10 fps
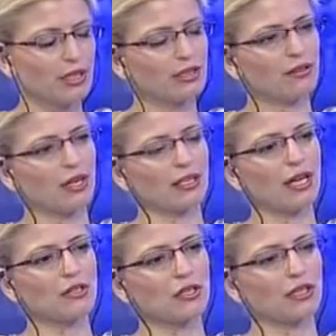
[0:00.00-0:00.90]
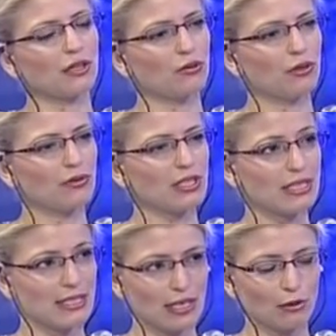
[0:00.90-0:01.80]
ve iktidar gerçekten görevini
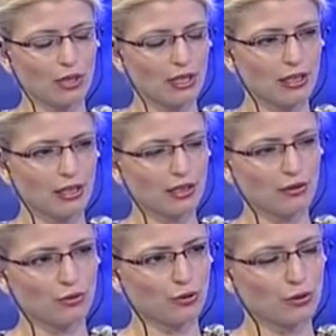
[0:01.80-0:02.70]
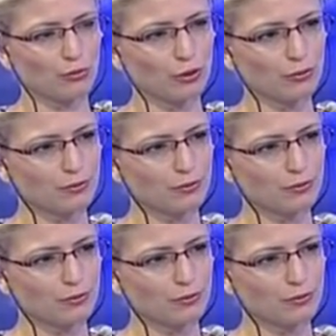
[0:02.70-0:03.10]
size göre yerine getiriyor mu?